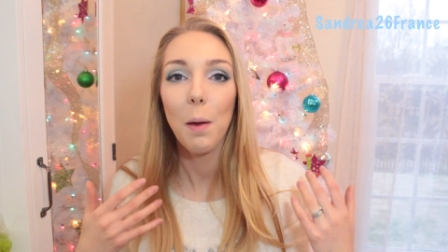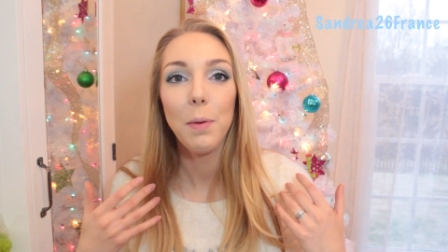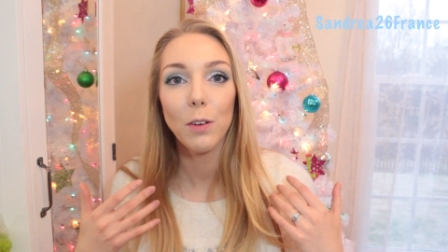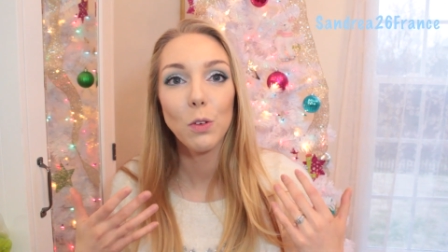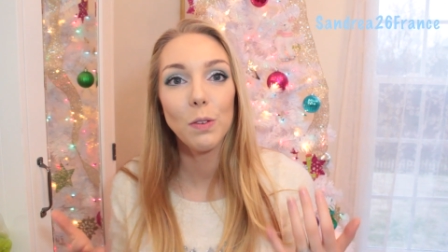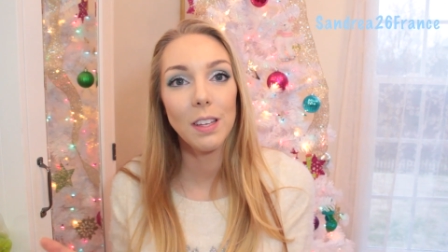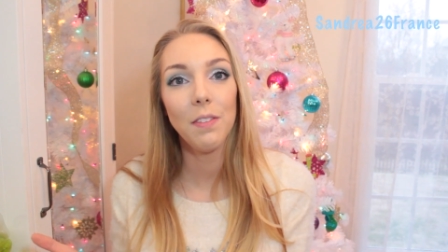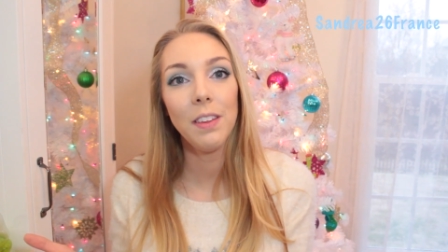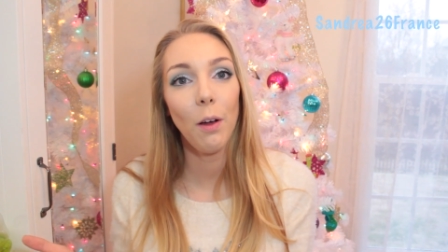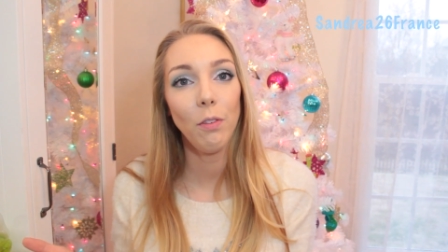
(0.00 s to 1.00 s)
Eh bien je vous
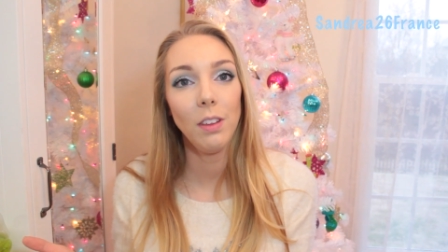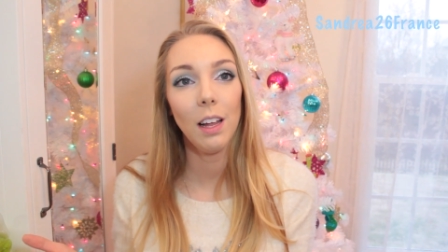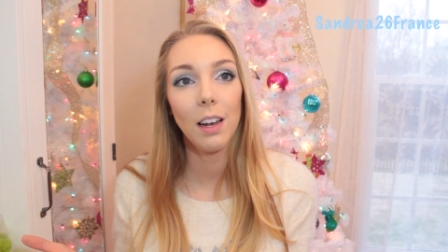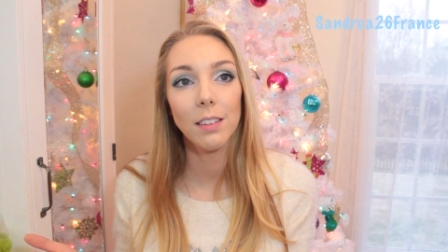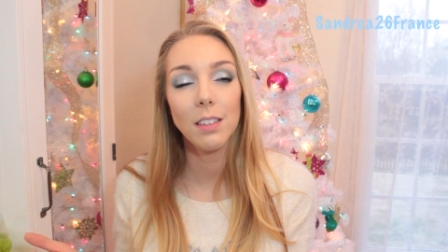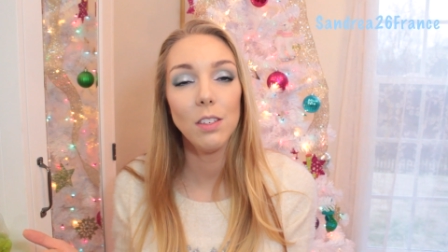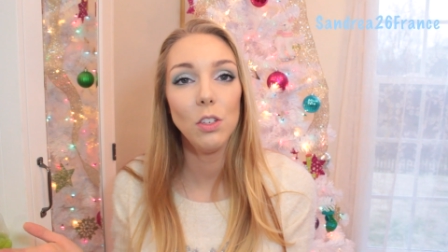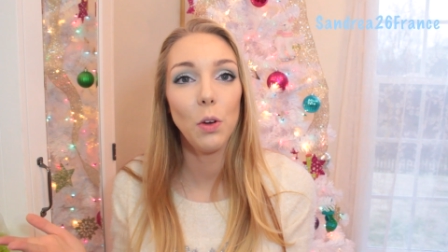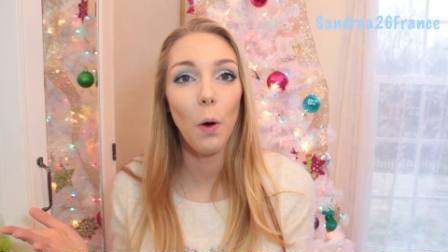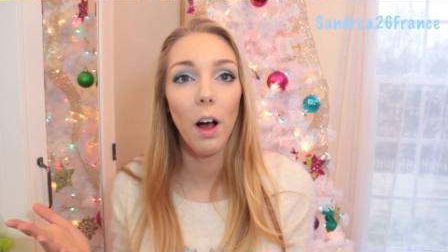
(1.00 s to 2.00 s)
invite à revenir lundi.
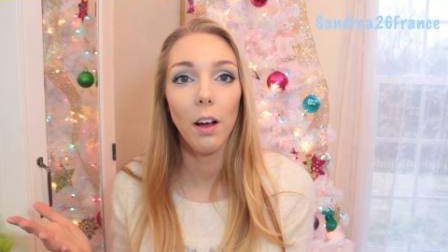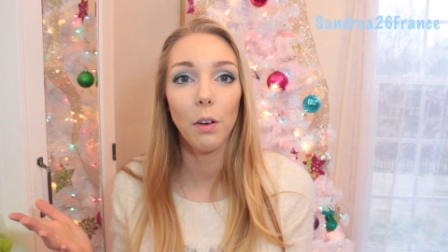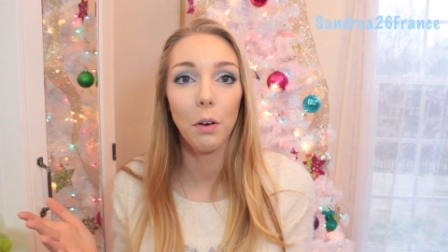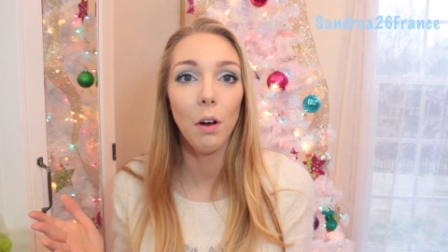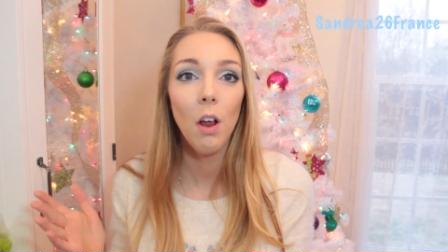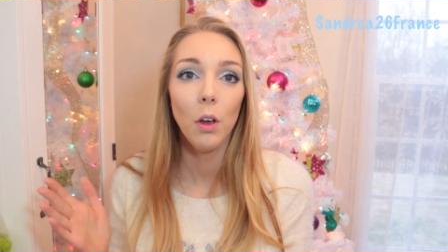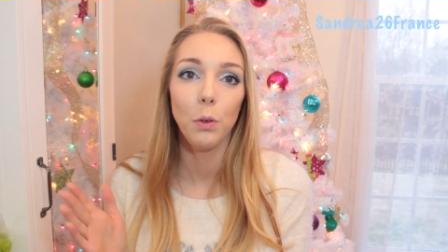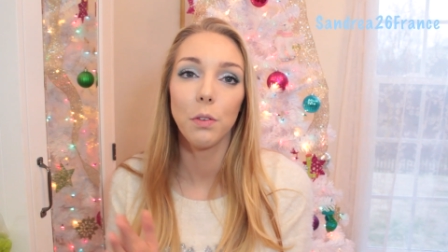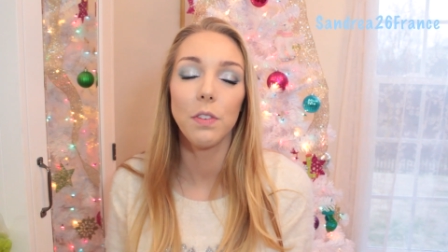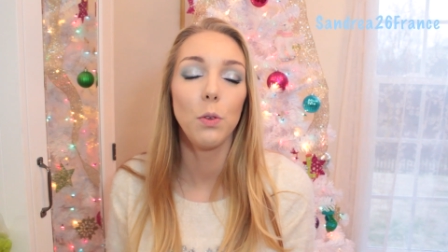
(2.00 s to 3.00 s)
Il y aura euh,
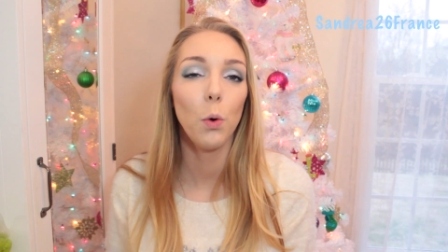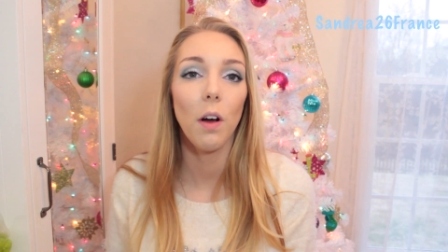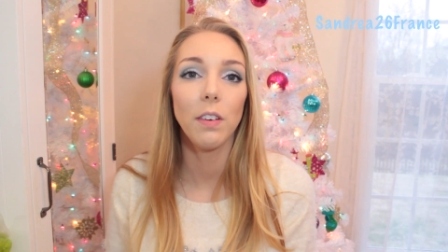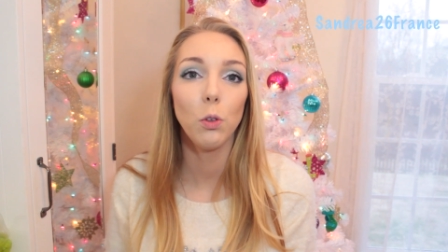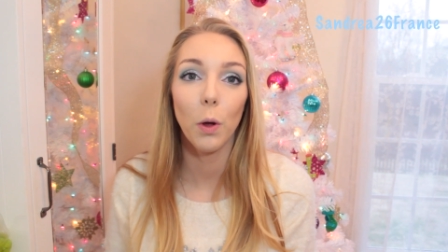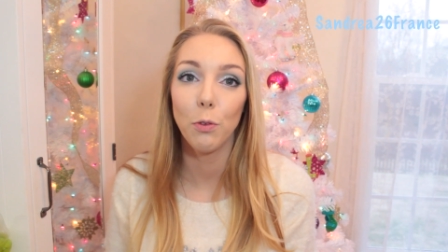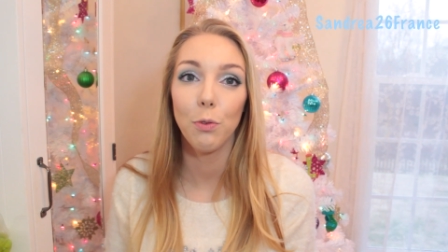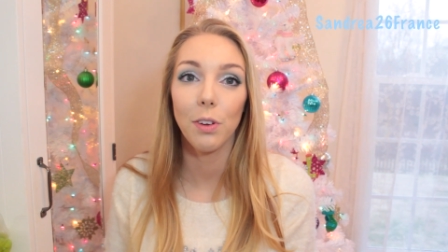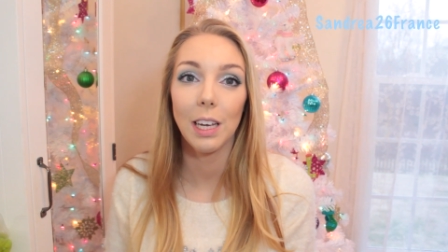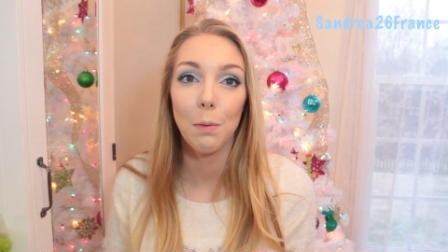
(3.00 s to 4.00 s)
une vidéo avec trois
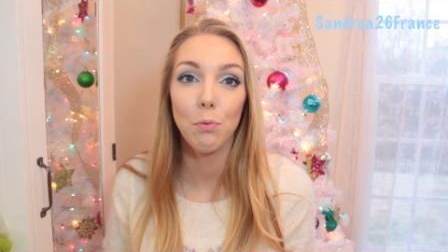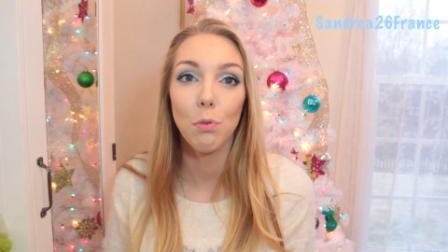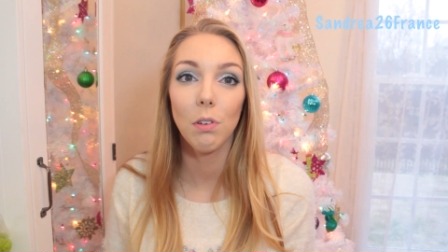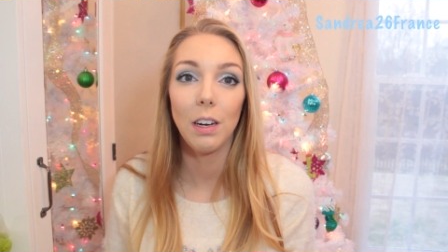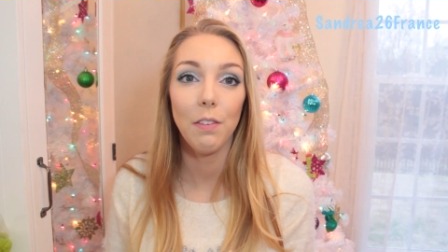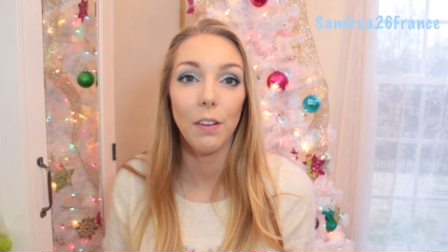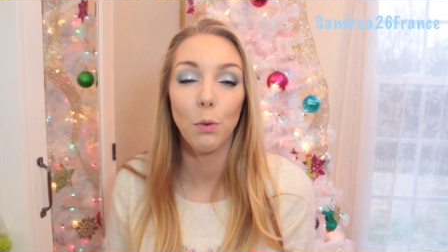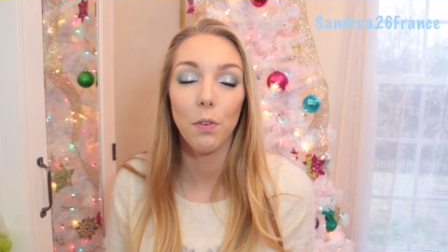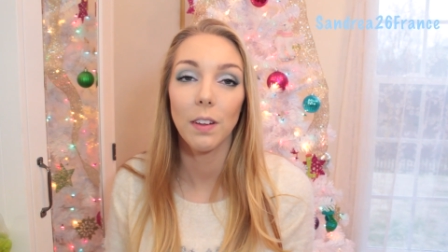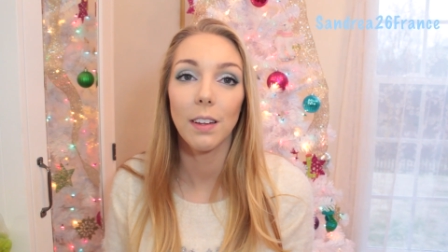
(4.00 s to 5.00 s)
tutoriels pour les
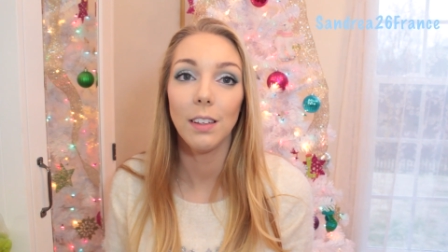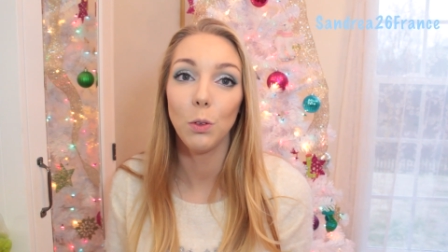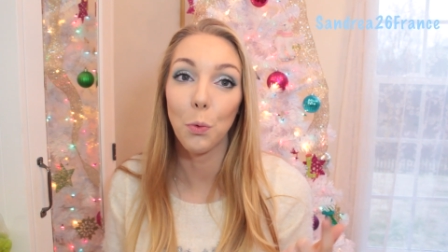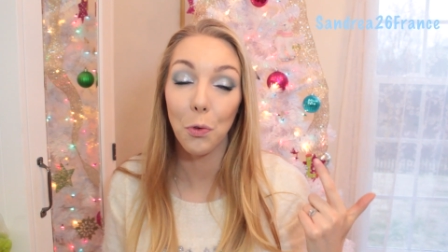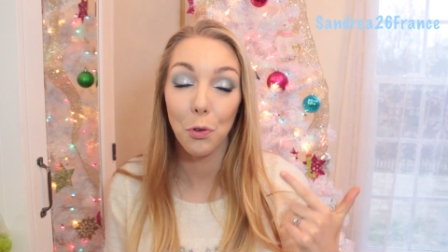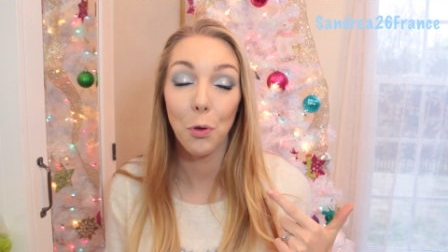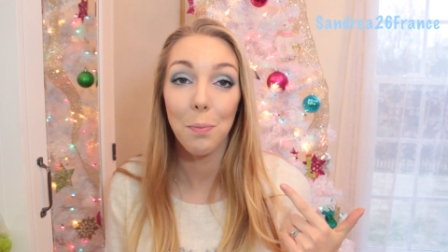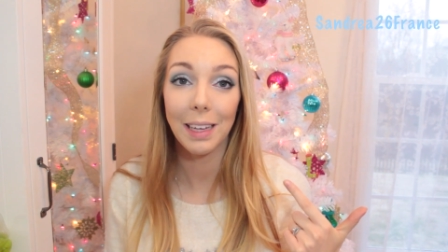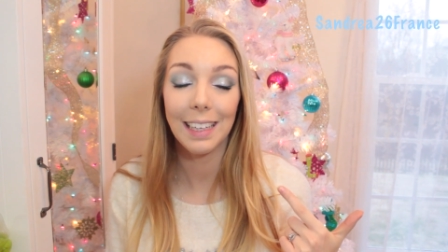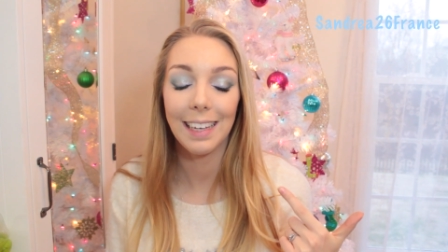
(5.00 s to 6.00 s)
fêtes de fin d'année dont ce
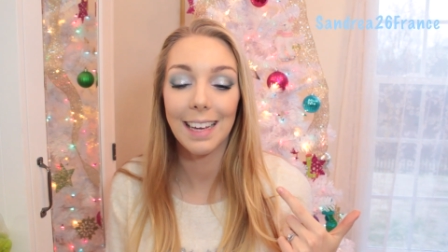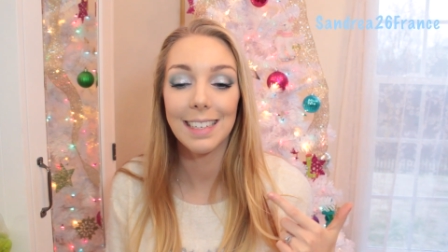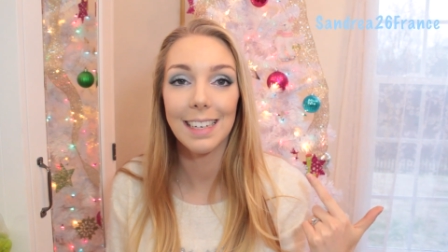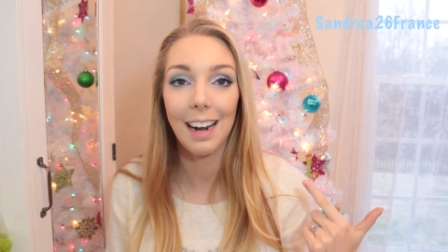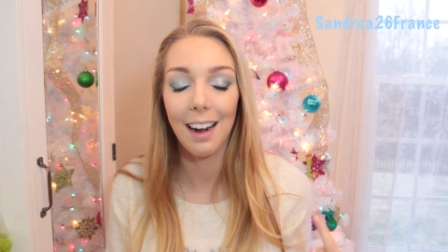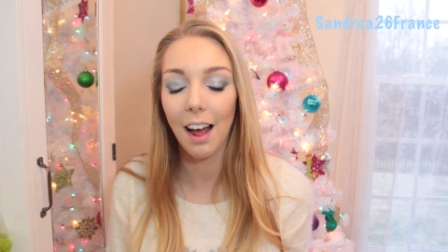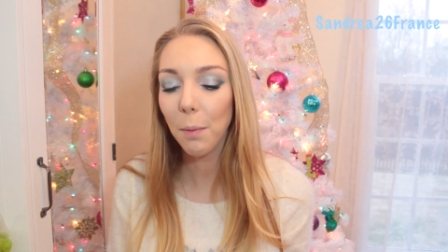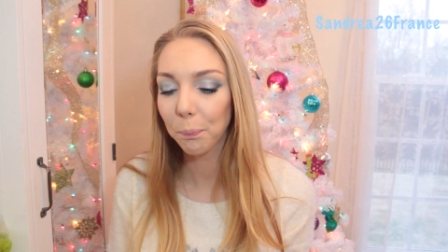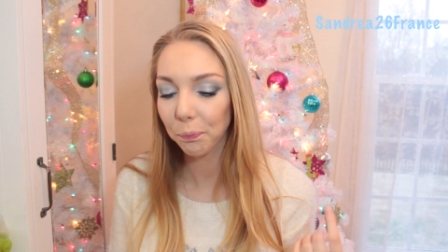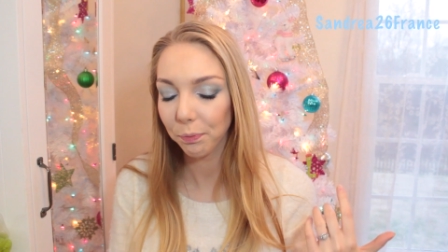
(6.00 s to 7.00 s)
maquillage
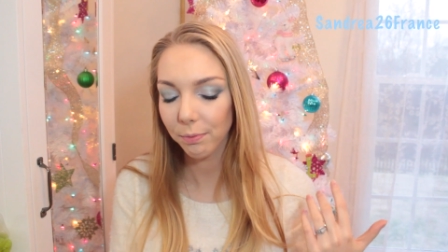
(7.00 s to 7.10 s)
là.